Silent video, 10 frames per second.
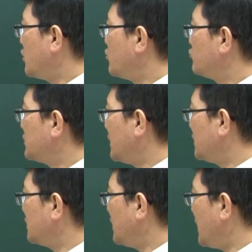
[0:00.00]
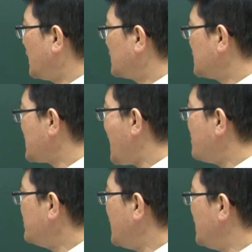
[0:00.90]
열고 닫는데, 그러니까
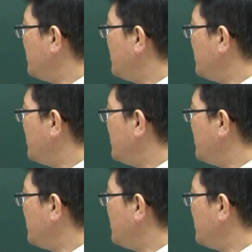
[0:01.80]
4분의